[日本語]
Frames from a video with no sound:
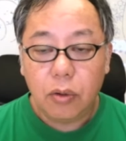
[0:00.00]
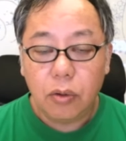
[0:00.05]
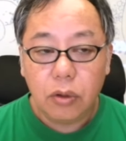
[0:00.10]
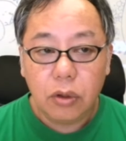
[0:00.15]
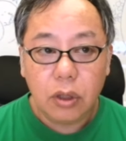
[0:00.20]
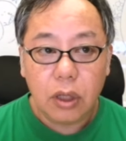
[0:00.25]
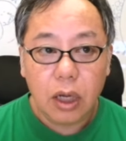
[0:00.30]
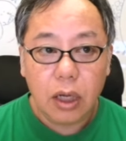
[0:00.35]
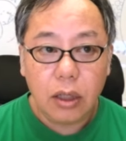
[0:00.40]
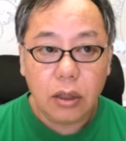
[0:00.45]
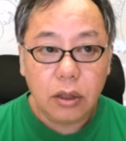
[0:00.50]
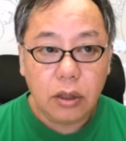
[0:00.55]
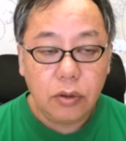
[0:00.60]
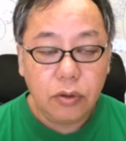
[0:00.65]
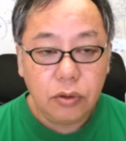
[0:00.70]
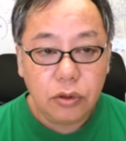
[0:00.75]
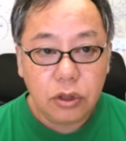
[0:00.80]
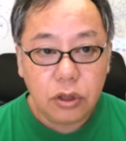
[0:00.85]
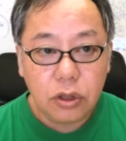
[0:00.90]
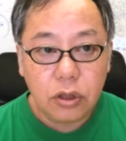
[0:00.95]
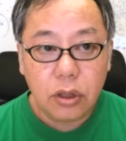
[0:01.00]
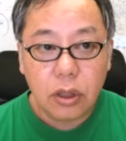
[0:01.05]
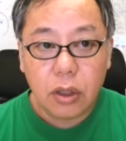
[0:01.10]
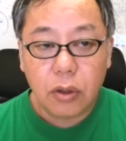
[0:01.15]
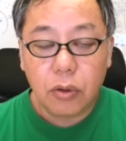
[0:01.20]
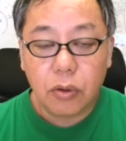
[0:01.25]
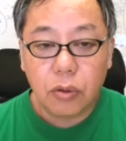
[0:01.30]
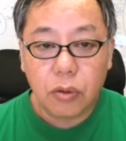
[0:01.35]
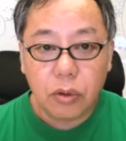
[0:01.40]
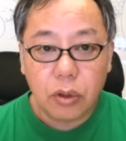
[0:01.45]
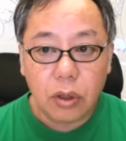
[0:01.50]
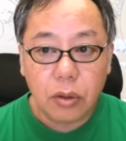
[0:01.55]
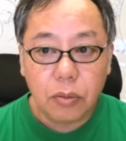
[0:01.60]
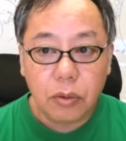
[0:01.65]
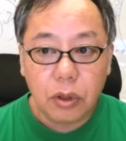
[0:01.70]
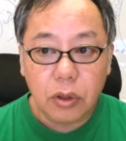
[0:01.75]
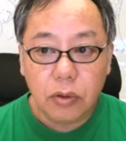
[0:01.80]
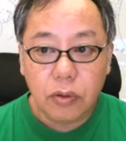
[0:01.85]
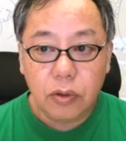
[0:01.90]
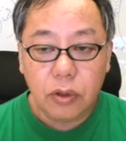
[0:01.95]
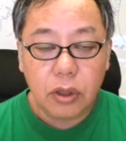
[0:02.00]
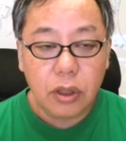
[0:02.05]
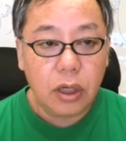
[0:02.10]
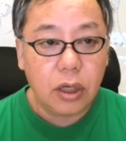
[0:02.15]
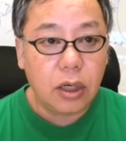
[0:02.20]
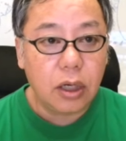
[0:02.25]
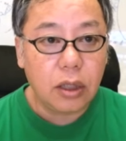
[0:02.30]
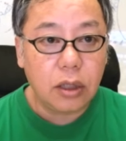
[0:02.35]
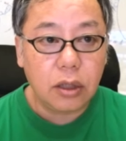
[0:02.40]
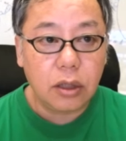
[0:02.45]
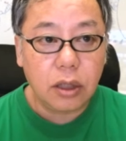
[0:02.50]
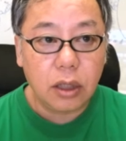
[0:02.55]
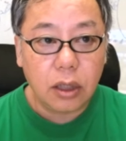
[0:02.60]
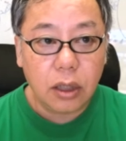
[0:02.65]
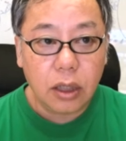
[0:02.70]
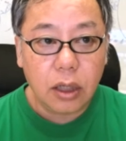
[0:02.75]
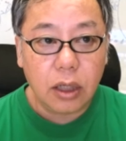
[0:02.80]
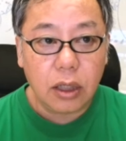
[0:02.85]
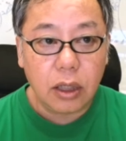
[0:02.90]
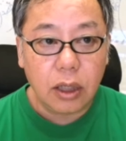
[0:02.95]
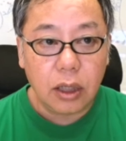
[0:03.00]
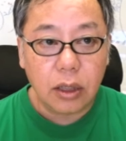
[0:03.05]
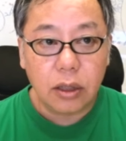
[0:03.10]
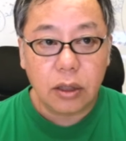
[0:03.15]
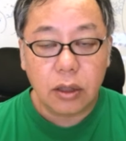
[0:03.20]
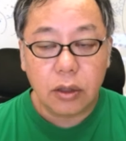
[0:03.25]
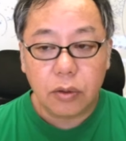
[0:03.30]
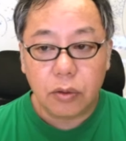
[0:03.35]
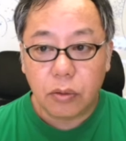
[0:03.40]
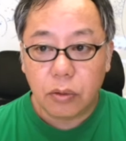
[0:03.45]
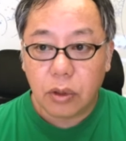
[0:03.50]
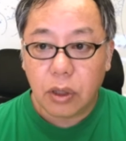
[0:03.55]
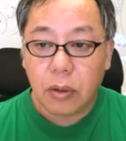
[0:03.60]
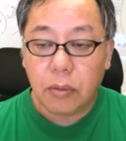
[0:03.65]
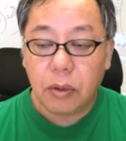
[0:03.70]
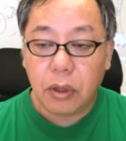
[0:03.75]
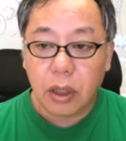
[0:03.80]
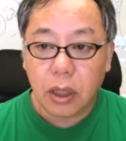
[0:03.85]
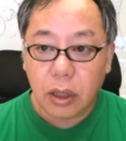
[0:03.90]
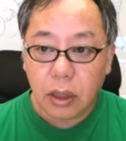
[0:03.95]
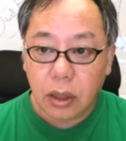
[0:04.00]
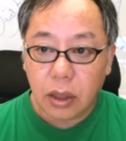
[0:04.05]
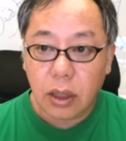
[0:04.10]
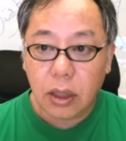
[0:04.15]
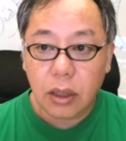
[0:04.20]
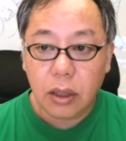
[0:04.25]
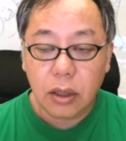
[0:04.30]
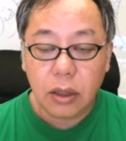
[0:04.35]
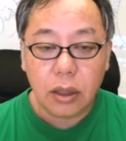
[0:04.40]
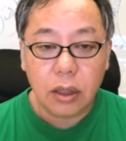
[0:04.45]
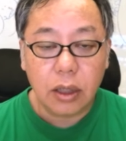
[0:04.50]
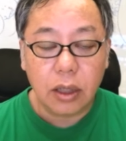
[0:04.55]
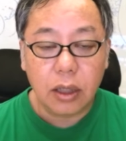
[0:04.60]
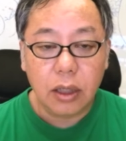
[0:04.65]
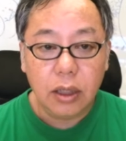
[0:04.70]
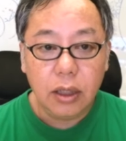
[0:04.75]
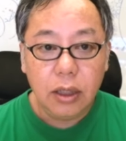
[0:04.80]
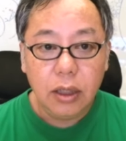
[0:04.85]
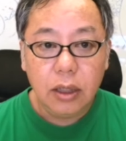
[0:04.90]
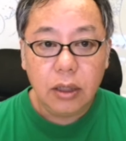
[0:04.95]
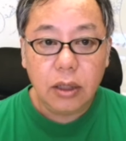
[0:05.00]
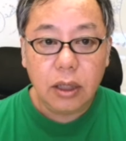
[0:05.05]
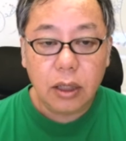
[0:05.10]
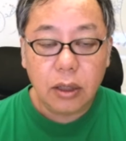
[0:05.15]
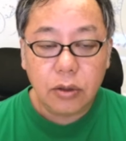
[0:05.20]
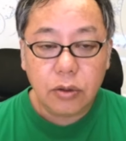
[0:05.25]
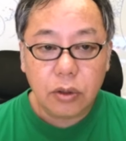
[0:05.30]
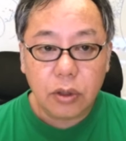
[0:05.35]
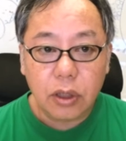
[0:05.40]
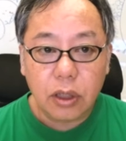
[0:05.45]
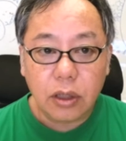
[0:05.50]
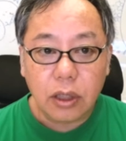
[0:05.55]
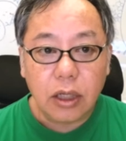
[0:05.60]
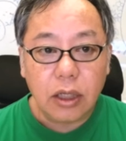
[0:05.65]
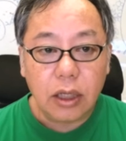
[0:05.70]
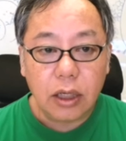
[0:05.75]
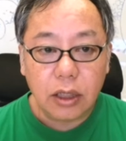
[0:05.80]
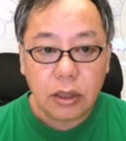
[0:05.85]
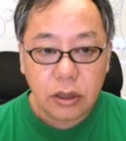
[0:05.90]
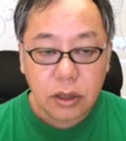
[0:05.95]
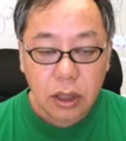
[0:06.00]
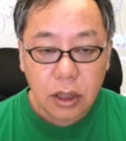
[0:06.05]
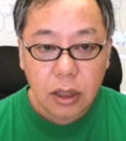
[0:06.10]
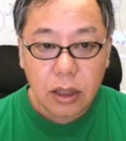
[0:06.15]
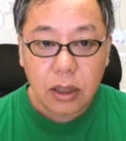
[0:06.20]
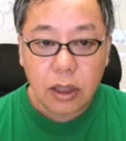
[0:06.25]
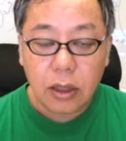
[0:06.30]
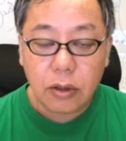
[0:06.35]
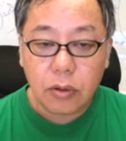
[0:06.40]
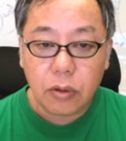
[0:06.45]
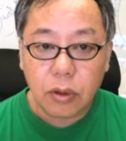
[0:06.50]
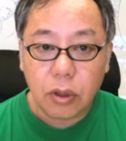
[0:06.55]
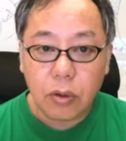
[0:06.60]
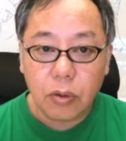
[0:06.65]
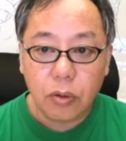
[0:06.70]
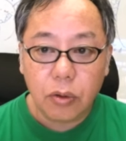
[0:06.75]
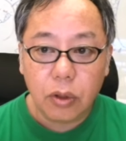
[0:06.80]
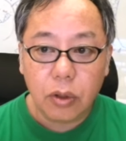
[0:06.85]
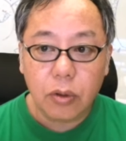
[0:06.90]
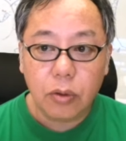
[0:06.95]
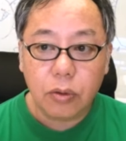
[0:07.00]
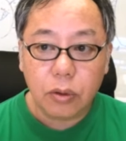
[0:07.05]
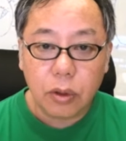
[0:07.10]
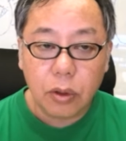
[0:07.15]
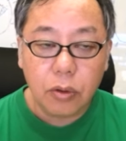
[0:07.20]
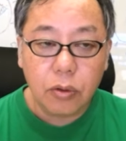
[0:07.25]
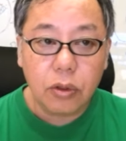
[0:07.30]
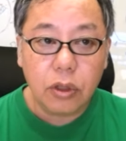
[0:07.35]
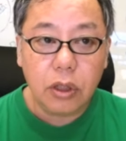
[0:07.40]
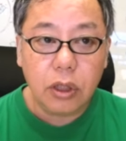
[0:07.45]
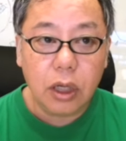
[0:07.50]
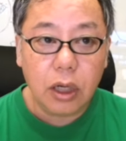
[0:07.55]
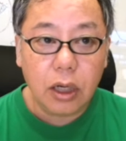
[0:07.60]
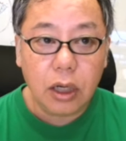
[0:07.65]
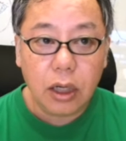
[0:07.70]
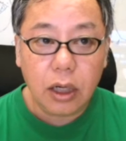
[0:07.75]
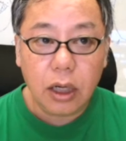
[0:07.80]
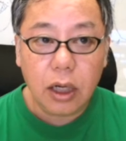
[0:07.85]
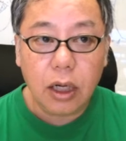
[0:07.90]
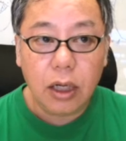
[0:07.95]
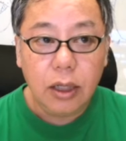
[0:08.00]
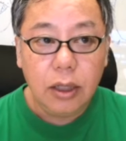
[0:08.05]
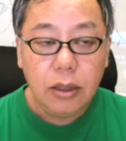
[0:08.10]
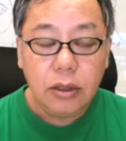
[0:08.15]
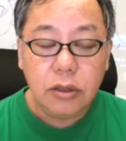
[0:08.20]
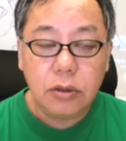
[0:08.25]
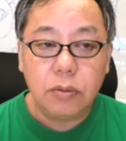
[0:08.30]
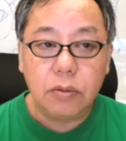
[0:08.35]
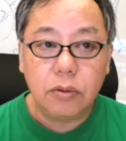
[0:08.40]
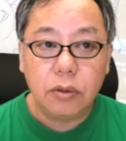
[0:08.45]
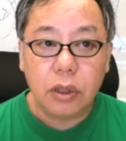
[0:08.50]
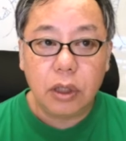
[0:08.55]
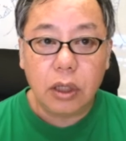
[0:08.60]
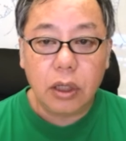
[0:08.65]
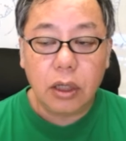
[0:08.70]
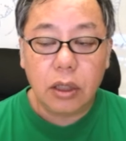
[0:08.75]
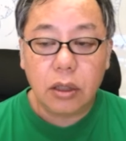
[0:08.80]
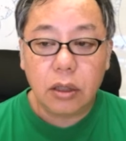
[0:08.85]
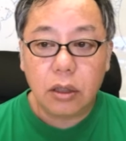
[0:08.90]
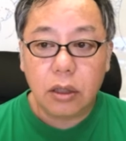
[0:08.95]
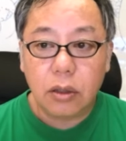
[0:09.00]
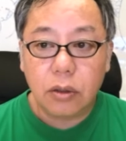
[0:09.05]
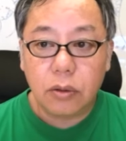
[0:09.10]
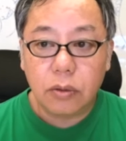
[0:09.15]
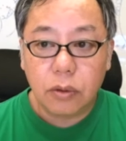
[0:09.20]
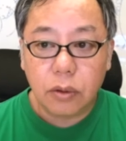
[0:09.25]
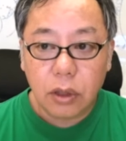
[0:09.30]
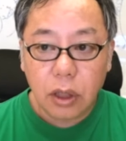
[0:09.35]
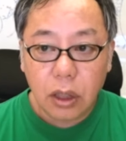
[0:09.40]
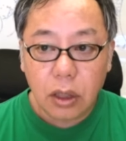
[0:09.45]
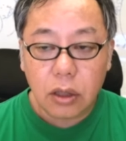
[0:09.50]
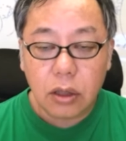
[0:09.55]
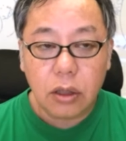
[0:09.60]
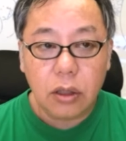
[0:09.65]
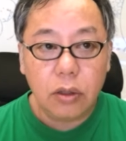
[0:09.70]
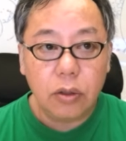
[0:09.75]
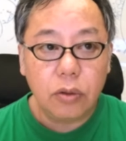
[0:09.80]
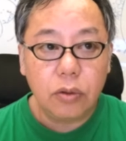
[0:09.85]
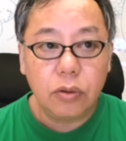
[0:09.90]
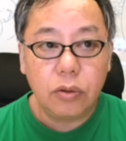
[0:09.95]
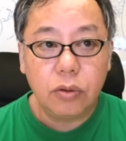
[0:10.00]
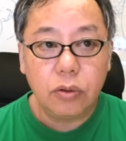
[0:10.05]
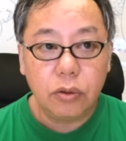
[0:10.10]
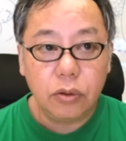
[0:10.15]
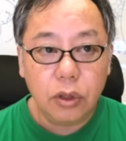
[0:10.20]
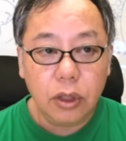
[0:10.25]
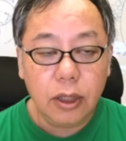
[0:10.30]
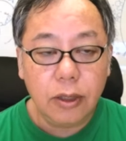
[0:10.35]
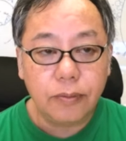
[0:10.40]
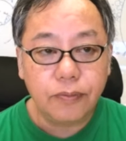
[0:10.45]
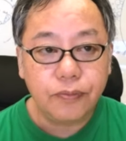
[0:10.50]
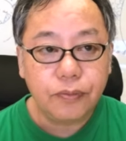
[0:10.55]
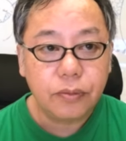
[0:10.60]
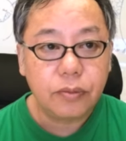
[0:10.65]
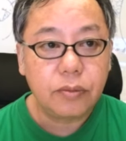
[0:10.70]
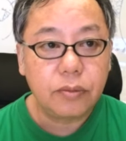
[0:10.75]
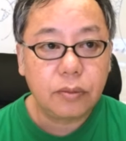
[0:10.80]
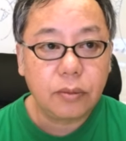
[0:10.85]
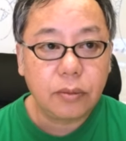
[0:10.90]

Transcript: こんな理不尽なことが身に降りかかったから怒っているのだみたいなね。なんか、誰それが何かしたからとか、こんなことが起きたから自分は怒ってるんだっていうふうに、